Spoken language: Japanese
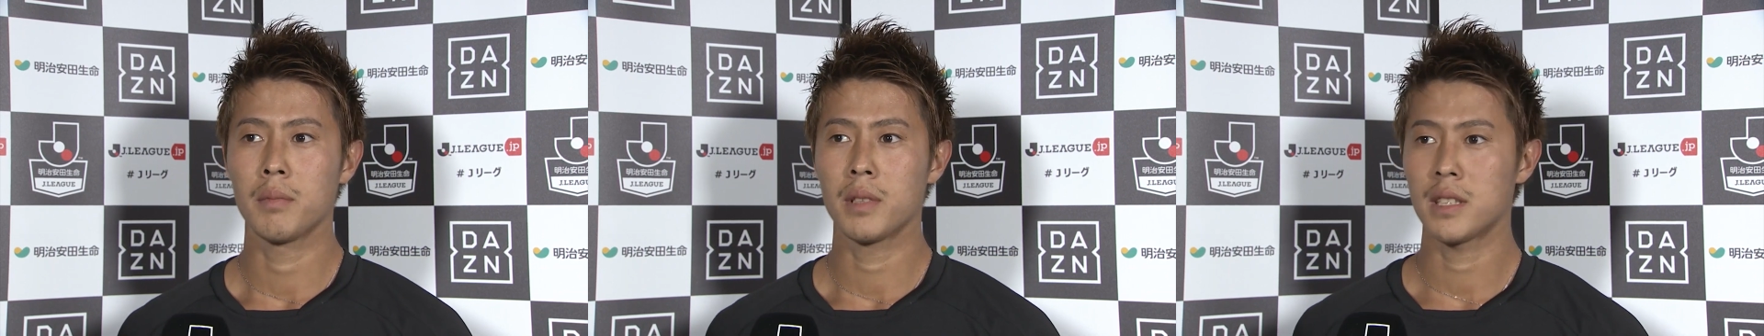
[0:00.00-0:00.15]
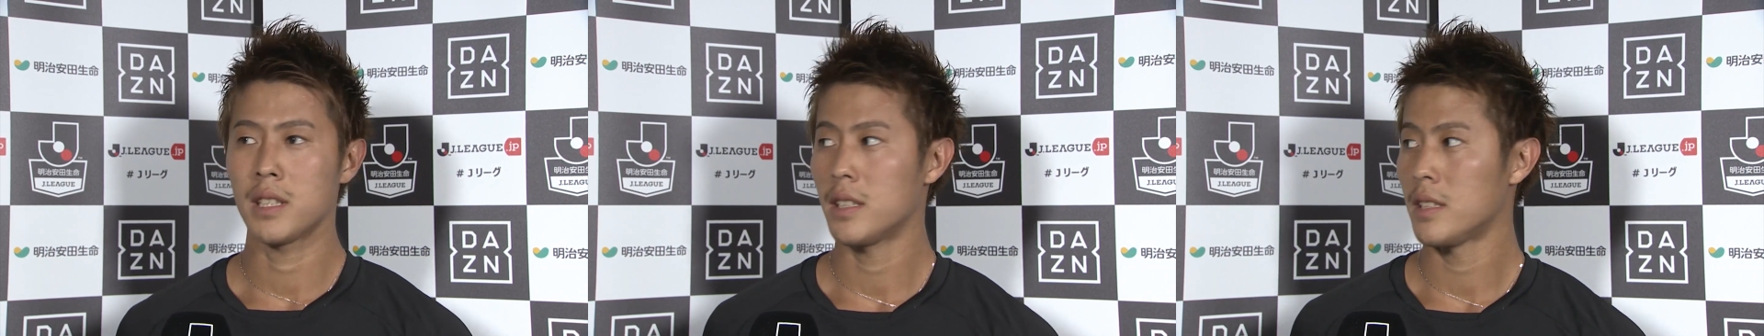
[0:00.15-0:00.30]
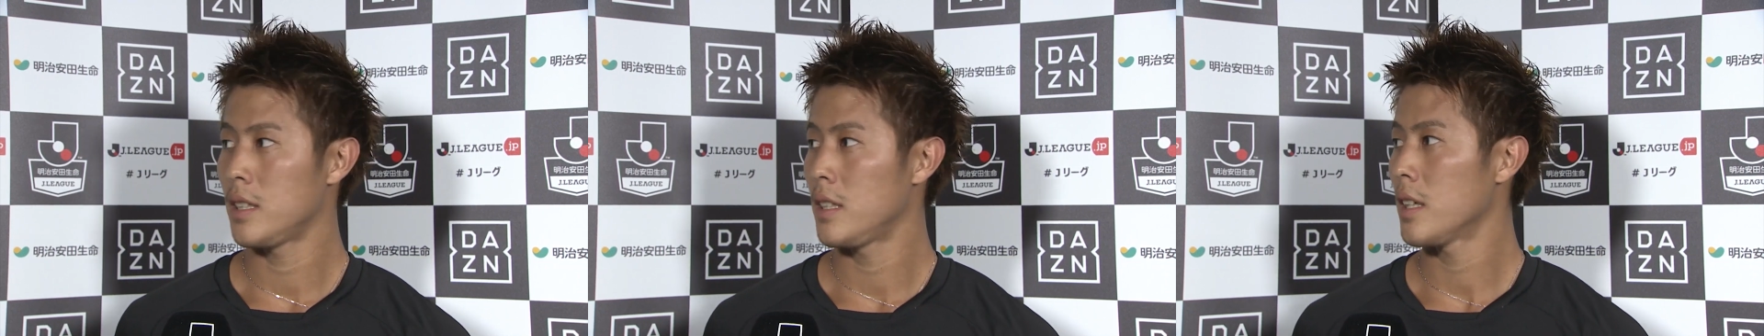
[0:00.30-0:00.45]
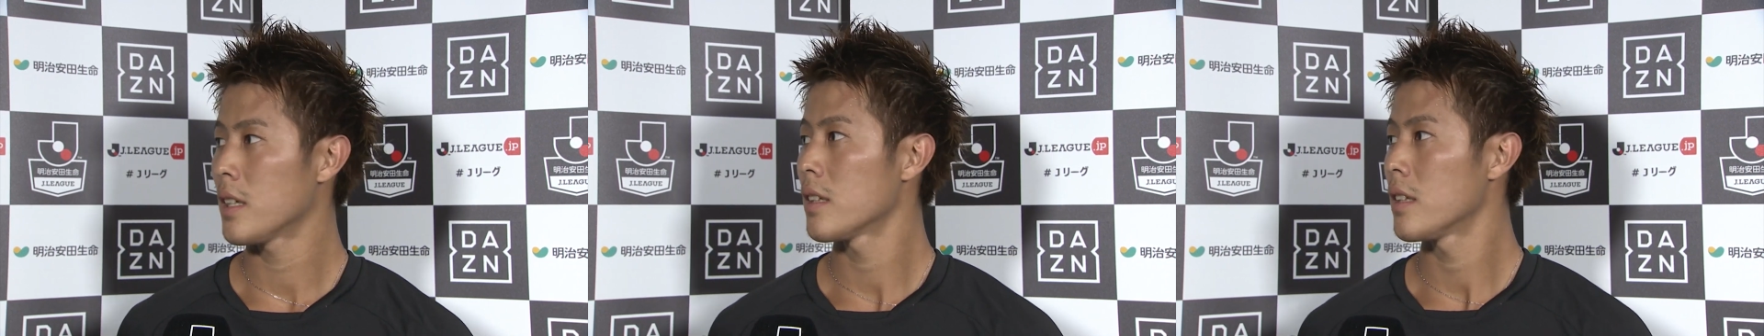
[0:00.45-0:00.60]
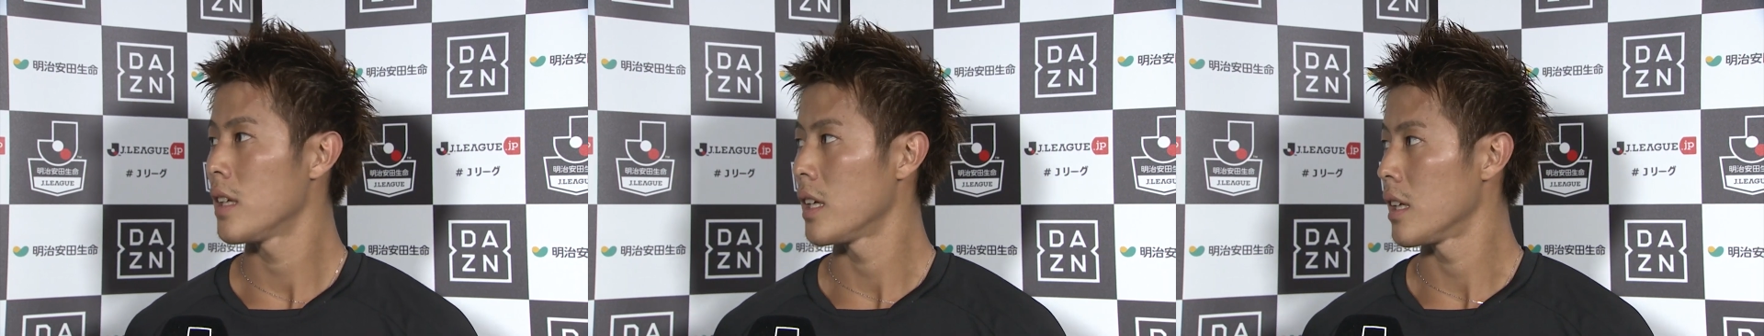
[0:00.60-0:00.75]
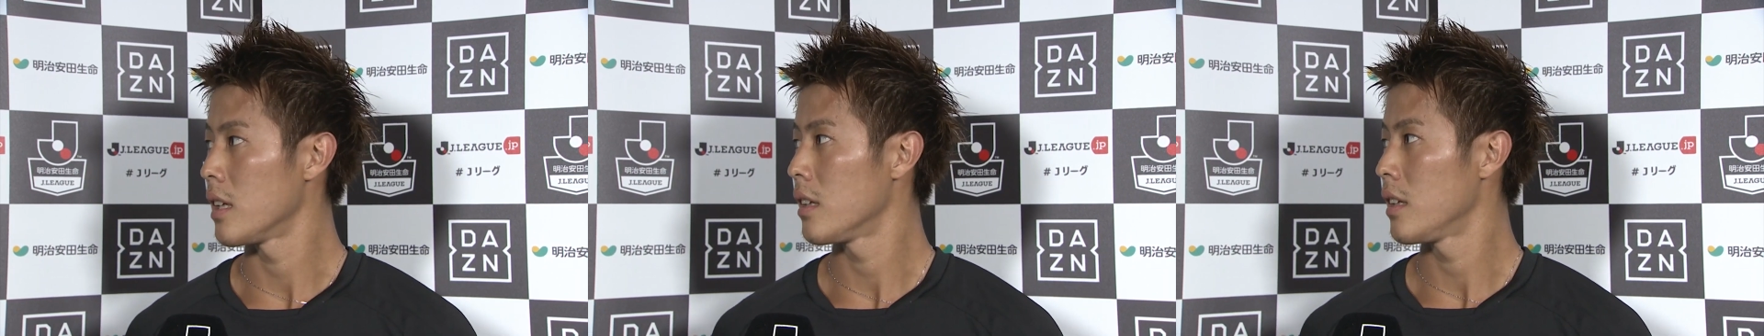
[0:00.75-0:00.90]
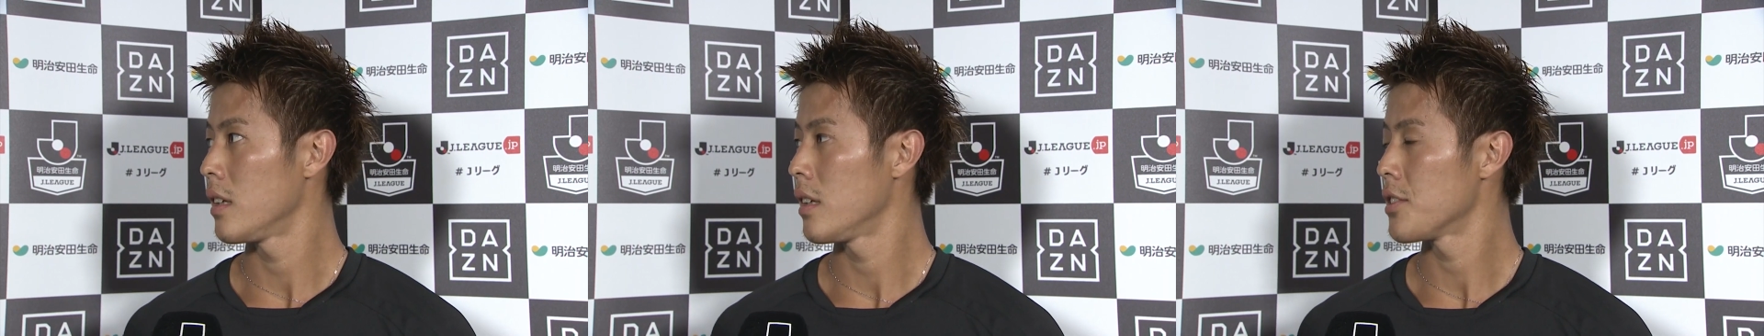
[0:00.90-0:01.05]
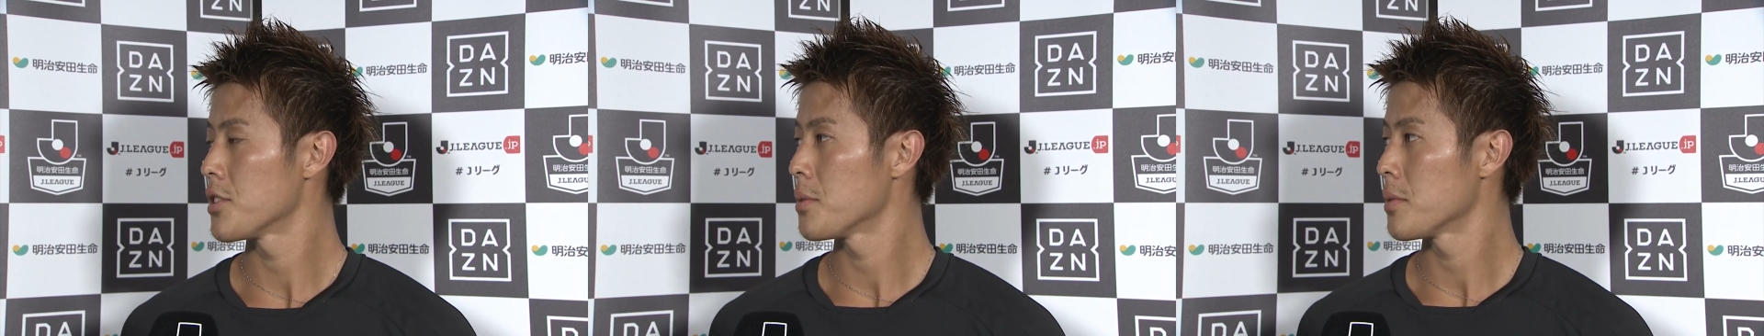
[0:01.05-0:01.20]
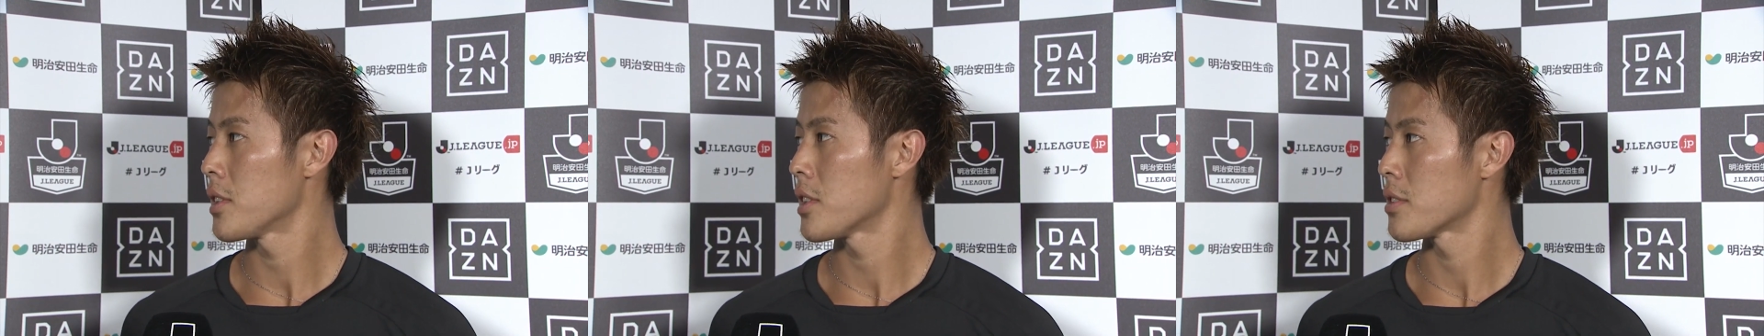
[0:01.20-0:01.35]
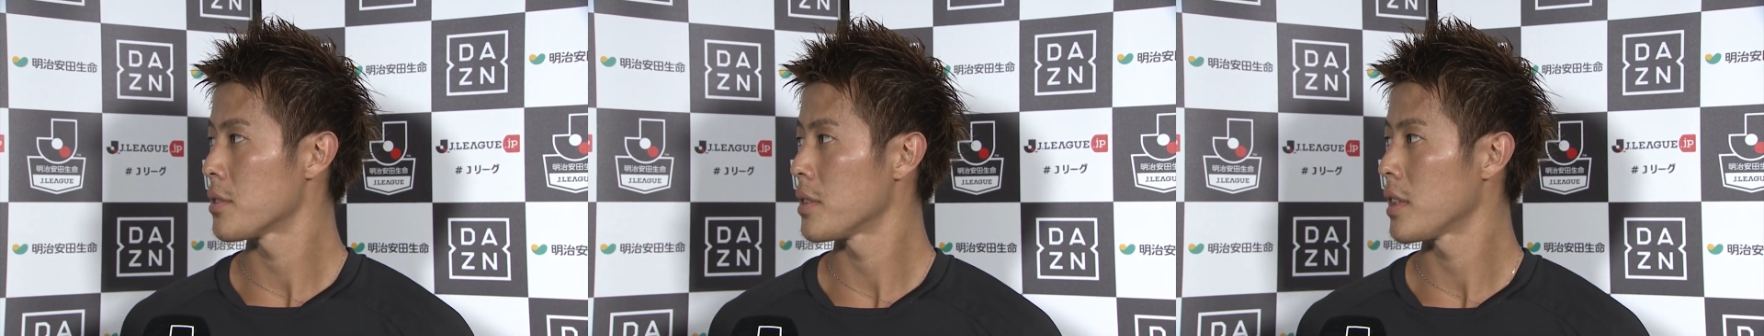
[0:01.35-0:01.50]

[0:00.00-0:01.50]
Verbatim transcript: 先制できて、自分たち